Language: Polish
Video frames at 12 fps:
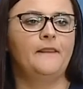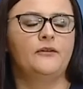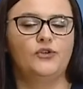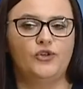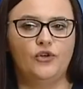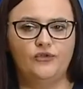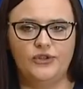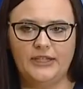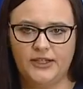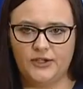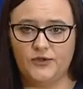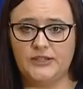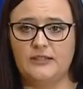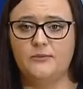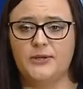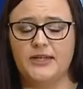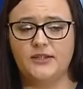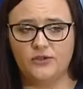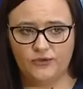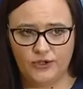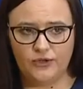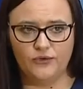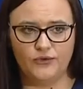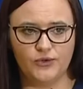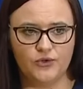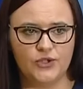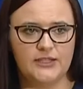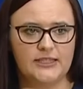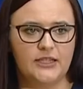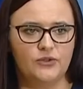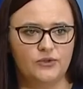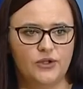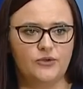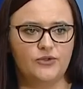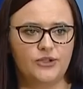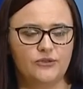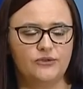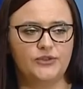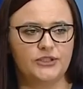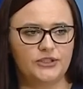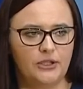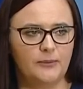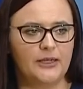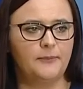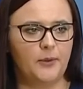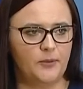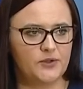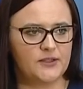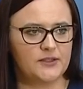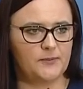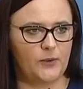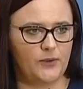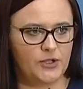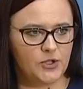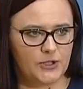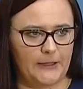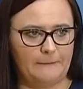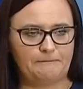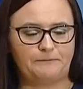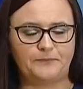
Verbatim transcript: do wynagrodzeń pracowników, którzy znajdują się w tych domach pomocy społecznej